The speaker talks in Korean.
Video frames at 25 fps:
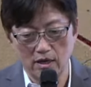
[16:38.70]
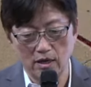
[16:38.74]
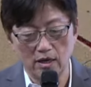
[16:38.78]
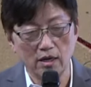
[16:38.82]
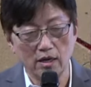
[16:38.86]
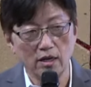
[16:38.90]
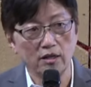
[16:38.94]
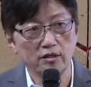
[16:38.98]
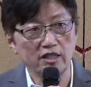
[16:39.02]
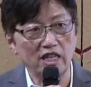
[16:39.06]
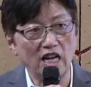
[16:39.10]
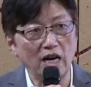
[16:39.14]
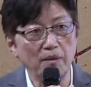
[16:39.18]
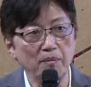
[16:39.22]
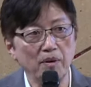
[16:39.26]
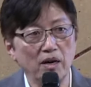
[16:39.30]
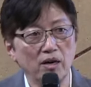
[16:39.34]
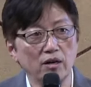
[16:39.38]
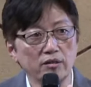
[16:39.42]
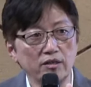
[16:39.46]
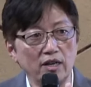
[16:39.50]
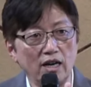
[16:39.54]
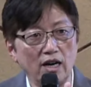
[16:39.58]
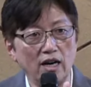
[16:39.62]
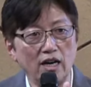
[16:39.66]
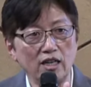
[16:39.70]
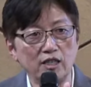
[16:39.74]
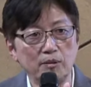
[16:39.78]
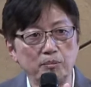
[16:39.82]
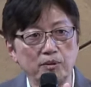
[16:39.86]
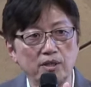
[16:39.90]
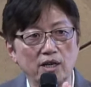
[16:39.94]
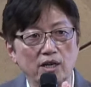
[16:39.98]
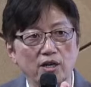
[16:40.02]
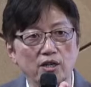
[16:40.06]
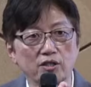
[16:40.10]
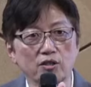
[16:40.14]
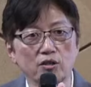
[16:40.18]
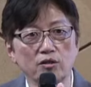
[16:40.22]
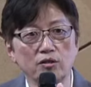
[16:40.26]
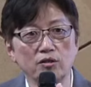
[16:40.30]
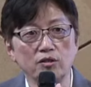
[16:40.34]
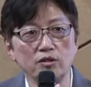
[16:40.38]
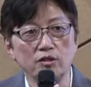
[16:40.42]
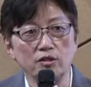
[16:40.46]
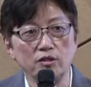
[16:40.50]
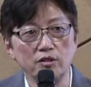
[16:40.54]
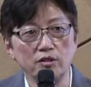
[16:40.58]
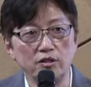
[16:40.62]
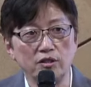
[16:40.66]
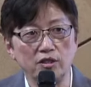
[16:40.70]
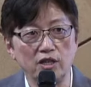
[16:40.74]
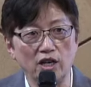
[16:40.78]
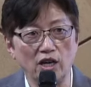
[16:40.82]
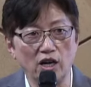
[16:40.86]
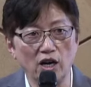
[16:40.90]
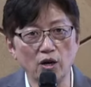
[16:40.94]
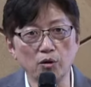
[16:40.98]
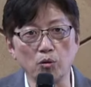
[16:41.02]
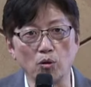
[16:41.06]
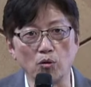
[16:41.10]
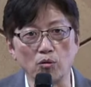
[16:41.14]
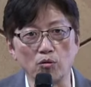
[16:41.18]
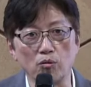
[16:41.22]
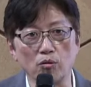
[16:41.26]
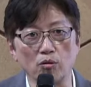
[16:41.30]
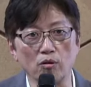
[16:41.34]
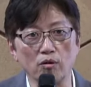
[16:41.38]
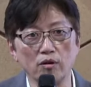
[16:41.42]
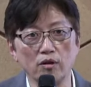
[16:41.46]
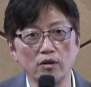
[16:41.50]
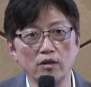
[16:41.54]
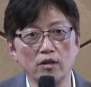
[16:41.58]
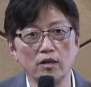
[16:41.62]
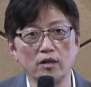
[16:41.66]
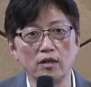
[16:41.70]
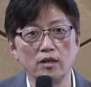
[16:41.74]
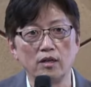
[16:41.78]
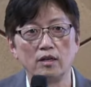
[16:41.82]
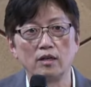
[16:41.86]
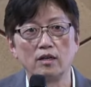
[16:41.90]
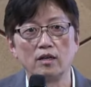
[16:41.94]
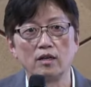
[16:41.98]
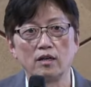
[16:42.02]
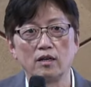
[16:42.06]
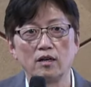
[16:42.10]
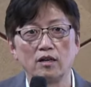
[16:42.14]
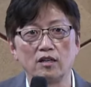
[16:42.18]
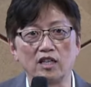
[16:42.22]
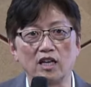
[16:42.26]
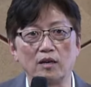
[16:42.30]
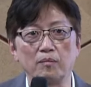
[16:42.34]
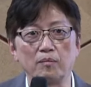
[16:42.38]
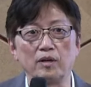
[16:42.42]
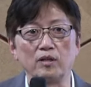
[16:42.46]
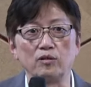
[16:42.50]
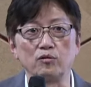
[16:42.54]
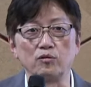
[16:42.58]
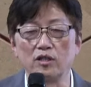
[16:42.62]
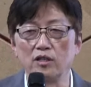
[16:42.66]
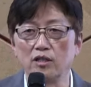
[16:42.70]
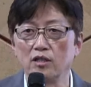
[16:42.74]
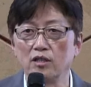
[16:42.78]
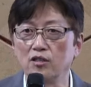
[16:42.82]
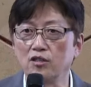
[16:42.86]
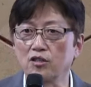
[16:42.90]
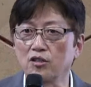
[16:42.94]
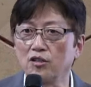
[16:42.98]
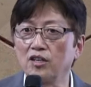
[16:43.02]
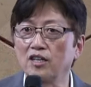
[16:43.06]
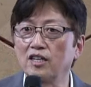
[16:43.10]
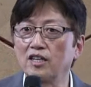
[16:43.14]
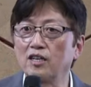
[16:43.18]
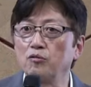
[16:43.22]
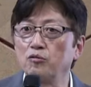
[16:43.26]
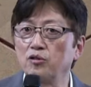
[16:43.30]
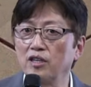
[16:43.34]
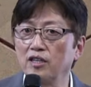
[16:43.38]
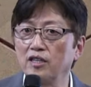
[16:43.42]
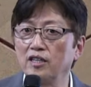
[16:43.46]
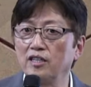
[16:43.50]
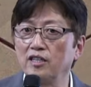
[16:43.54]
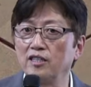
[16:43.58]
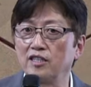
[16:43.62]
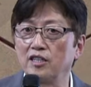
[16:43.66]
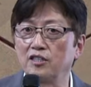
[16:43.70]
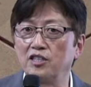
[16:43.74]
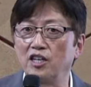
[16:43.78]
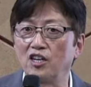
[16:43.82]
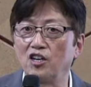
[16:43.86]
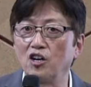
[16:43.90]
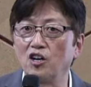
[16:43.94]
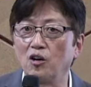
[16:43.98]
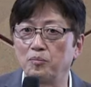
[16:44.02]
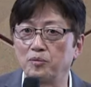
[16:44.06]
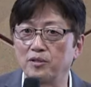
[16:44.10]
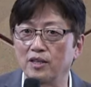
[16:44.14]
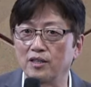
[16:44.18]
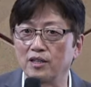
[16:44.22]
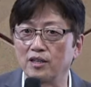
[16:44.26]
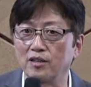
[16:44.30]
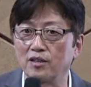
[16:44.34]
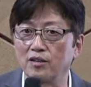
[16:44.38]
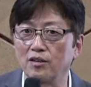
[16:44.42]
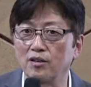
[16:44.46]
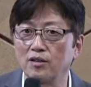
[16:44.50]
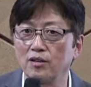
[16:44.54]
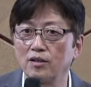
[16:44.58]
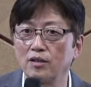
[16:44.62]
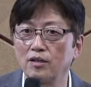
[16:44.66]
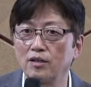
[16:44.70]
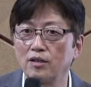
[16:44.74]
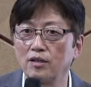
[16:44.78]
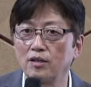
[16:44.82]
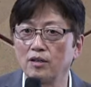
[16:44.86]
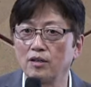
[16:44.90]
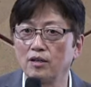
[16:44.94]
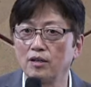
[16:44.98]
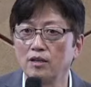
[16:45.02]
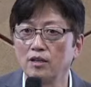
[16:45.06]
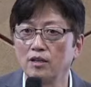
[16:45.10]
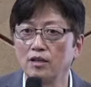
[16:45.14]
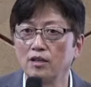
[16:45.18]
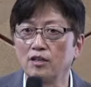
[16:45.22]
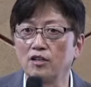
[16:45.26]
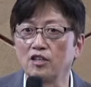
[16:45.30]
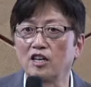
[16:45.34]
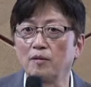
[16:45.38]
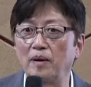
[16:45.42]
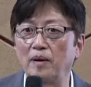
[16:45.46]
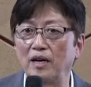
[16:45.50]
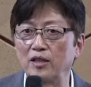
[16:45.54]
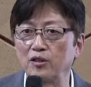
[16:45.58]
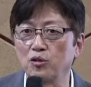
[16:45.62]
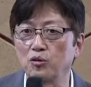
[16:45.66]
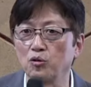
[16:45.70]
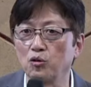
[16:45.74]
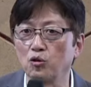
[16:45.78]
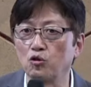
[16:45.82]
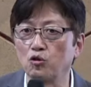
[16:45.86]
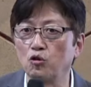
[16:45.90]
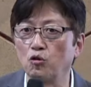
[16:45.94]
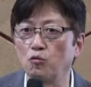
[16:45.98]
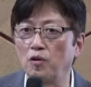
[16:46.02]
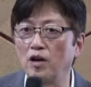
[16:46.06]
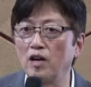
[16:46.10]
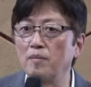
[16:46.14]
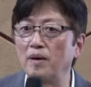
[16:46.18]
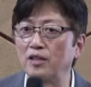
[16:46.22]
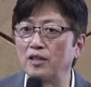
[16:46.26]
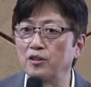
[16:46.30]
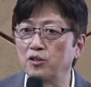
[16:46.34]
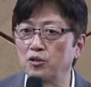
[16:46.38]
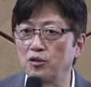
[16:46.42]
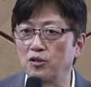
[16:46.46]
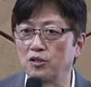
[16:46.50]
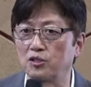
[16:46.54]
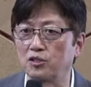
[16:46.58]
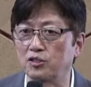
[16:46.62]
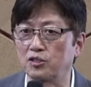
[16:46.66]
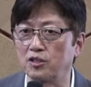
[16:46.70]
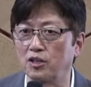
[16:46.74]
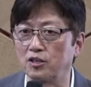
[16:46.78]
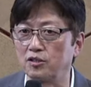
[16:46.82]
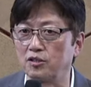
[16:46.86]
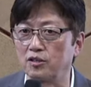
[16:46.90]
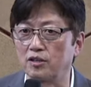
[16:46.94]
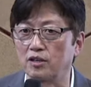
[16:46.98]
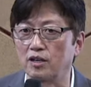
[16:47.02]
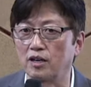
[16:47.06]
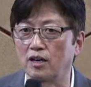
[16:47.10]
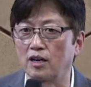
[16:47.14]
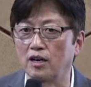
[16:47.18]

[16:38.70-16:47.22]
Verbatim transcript: 사망을 다 십자가에서 제해 놓고 그다음에 그러니까 우리는 이제 죄가 없잖아요. 그렇게 만들어 놓고 왜 만들어 놨을까요? 그렇게